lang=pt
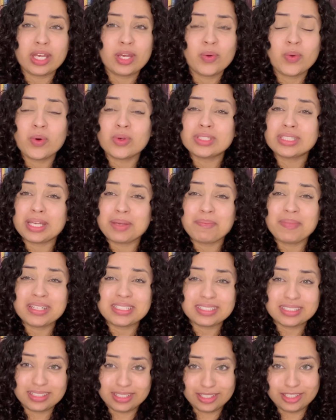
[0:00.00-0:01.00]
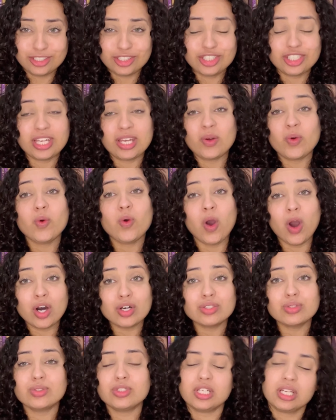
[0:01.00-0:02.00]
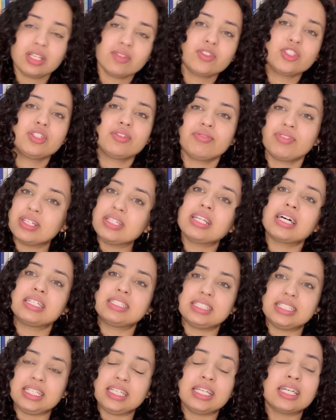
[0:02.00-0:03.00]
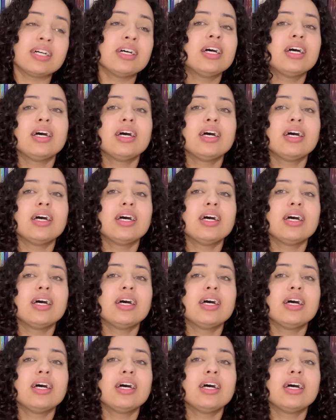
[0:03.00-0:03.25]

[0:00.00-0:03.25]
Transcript: eu gostei bastante, eu gosto de livros de fantasia,